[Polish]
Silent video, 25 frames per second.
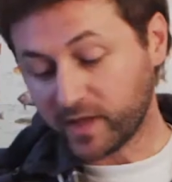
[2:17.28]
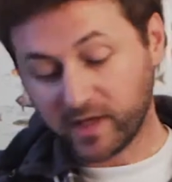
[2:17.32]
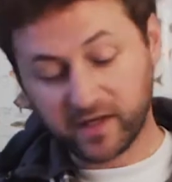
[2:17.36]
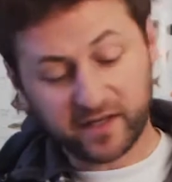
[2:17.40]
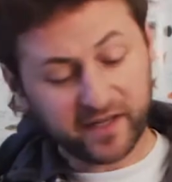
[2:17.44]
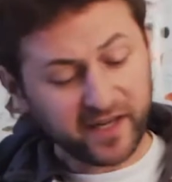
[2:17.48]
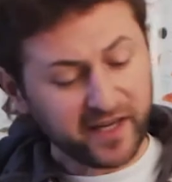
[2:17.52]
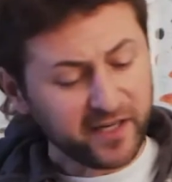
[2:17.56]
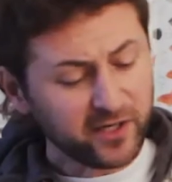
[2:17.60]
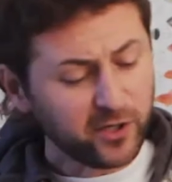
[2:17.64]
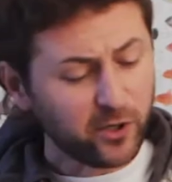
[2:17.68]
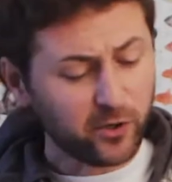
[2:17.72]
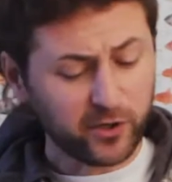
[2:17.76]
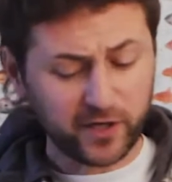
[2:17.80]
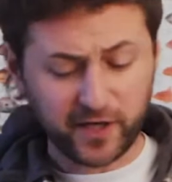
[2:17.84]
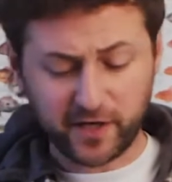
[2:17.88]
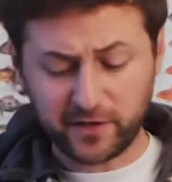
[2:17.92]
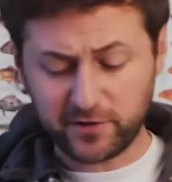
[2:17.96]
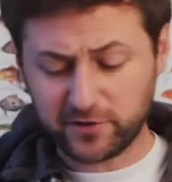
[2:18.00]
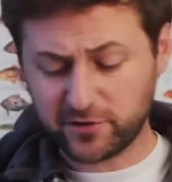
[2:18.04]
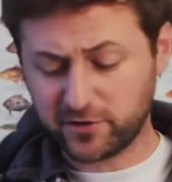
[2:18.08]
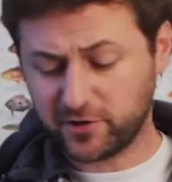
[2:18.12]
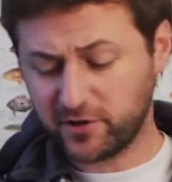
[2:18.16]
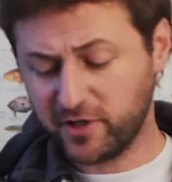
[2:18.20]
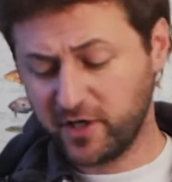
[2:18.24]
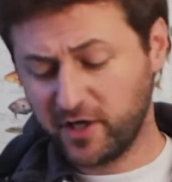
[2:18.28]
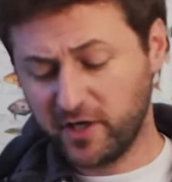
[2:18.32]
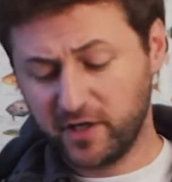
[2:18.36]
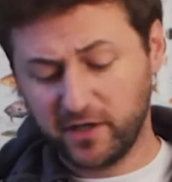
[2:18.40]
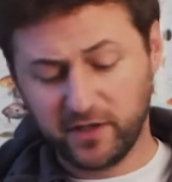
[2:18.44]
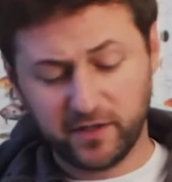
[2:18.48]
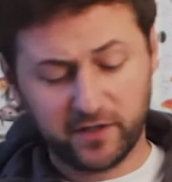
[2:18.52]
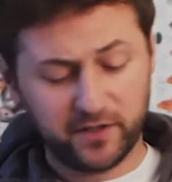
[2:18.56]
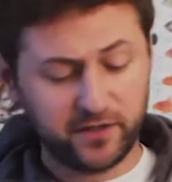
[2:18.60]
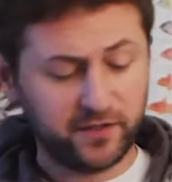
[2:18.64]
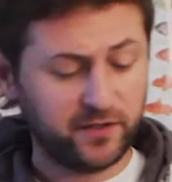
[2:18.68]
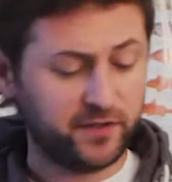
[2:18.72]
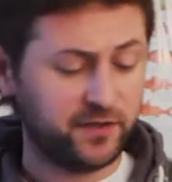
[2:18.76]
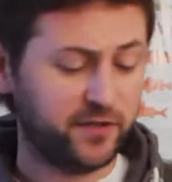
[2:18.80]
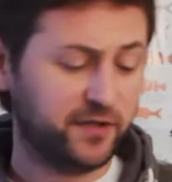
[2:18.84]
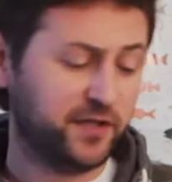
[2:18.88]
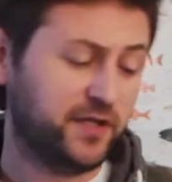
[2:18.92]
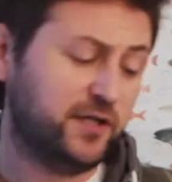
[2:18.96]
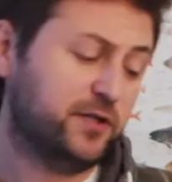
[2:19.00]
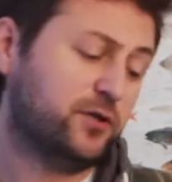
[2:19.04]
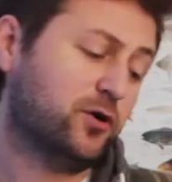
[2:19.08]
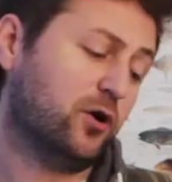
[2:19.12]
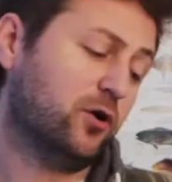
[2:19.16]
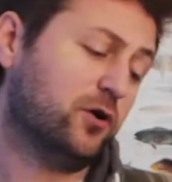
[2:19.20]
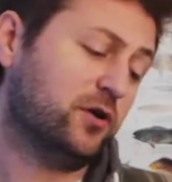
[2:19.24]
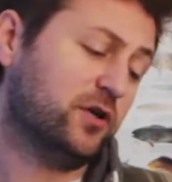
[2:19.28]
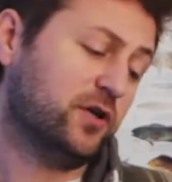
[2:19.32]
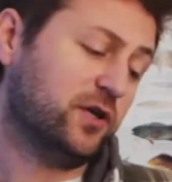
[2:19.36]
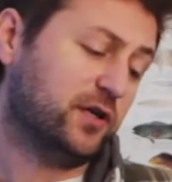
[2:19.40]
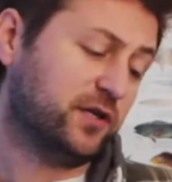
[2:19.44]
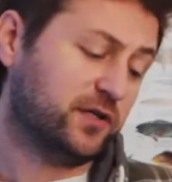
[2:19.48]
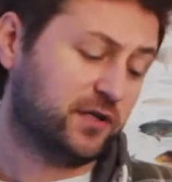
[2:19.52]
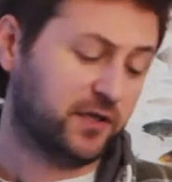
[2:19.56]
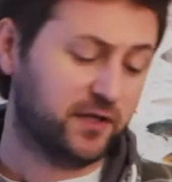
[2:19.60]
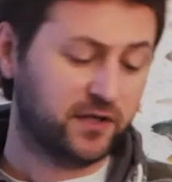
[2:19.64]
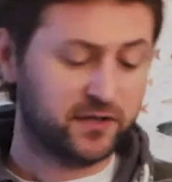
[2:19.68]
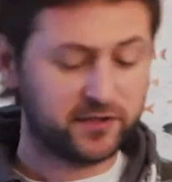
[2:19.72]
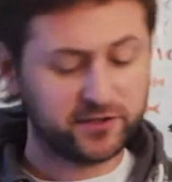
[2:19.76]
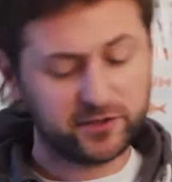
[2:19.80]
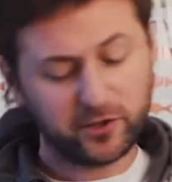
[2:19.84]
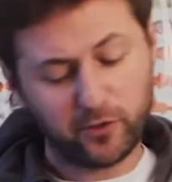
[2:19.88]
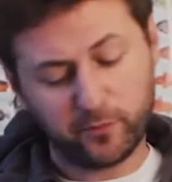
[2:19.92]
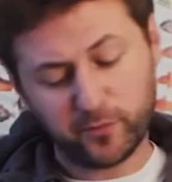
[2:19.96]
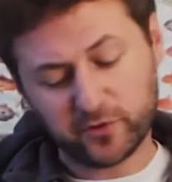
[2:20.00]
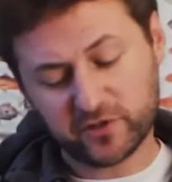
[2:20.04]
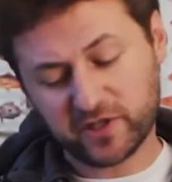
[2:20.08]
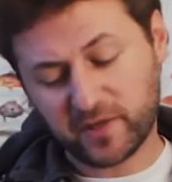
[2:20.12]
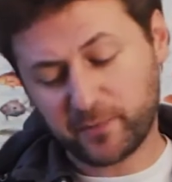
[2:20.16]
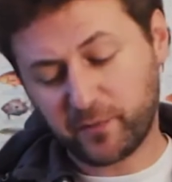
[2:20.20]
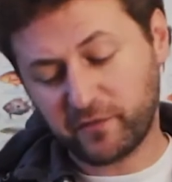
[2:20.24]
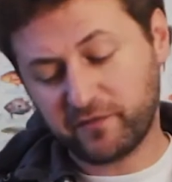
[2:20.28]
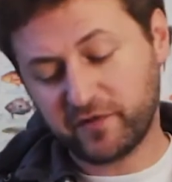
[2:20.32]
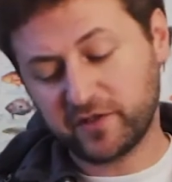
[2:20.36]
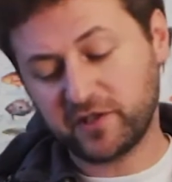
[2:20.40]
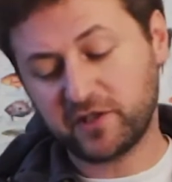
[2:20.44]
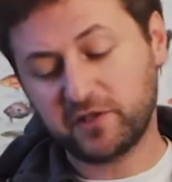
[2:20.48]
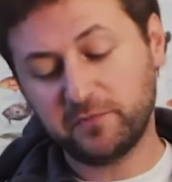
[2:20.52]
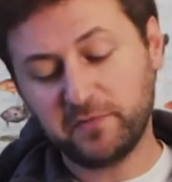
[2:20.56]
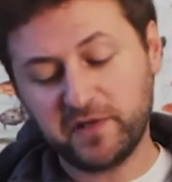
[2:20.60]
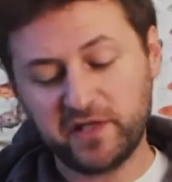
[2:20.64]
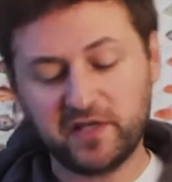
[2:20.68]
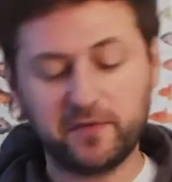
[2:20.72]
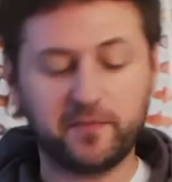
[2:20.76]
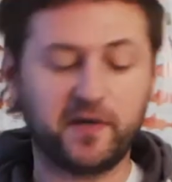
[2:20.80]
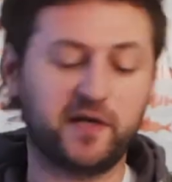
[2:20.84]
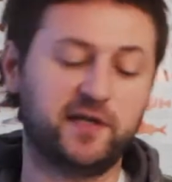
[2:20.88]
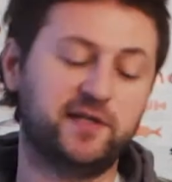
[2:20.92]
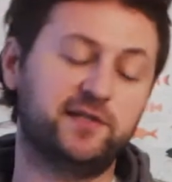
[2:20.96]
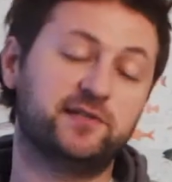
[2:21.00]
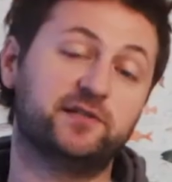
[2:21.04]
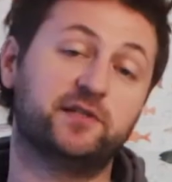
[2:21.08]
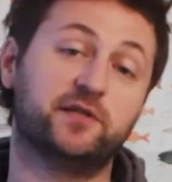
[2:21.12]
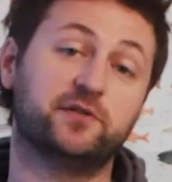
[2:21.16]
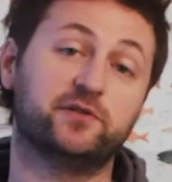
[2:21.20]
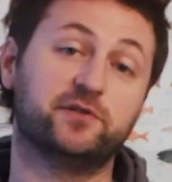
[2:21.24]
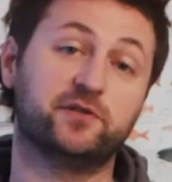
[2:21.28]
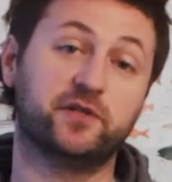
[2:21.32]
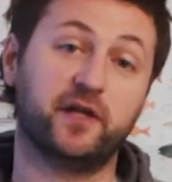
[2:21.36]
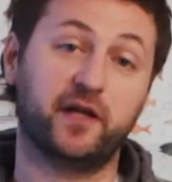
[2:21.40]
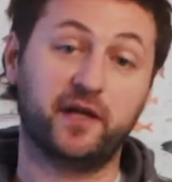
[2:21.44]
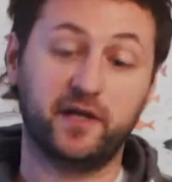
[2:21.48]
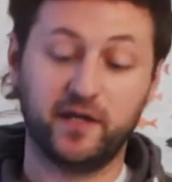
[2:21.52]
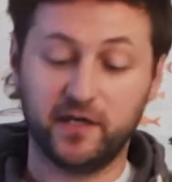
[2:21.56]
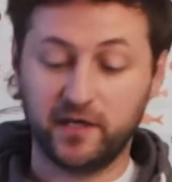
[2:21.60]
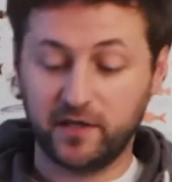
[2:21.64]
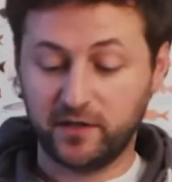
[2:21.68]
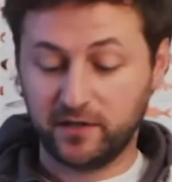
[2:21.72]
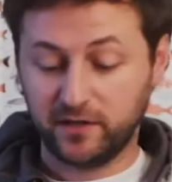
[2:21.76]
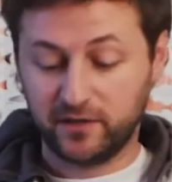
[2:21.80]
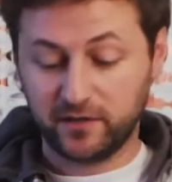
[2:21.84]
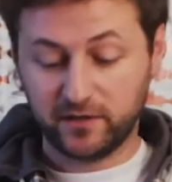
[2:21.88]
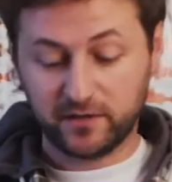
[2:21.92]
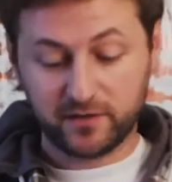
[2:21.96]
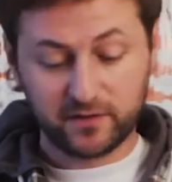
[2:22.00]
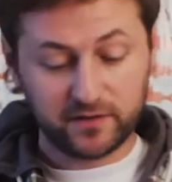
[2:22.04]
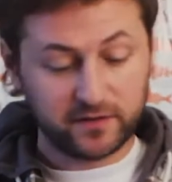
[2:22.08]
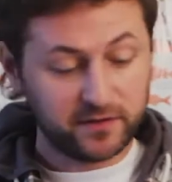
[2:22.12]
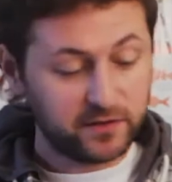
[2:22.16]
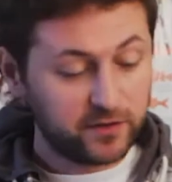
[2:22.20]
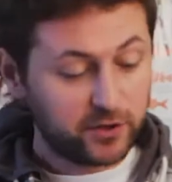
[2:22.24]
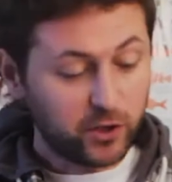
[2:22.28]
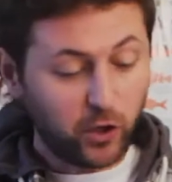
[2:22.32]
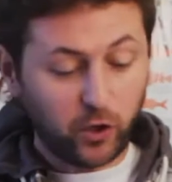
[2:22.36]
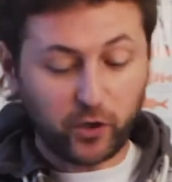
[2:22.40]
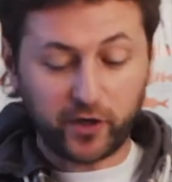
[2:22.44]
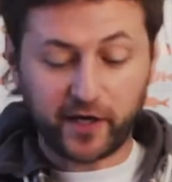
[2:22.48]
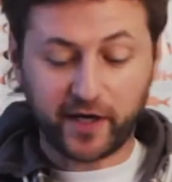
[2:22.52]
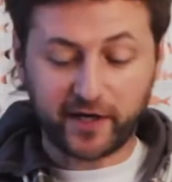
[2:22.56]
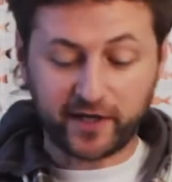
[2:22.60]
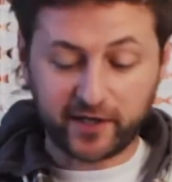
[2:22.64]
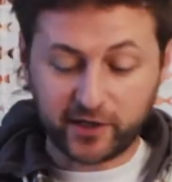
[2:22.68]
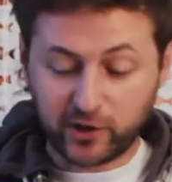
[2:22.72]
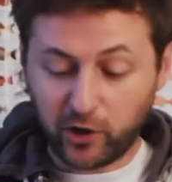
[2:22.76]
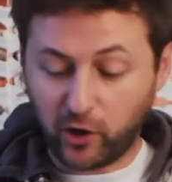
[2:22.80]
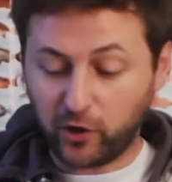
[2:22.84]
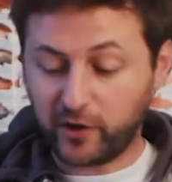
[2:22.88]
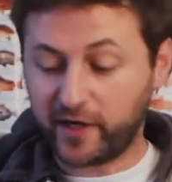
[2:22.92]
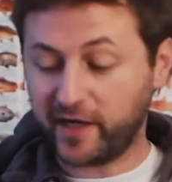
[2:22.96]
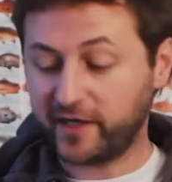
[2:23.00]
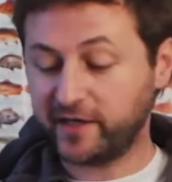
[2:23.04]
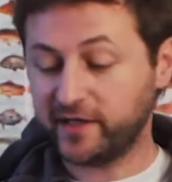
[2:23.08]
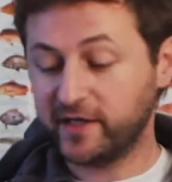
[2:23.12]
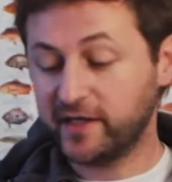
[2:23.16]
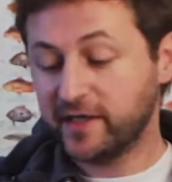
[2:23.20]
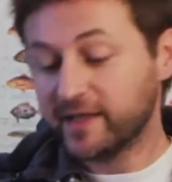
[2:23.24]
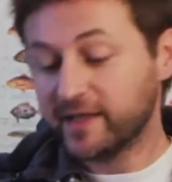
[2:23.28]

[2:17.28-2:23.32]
Rękojeść y, i dolnik są, można powiedzieć, minimalistyczne. Y, korek, korek,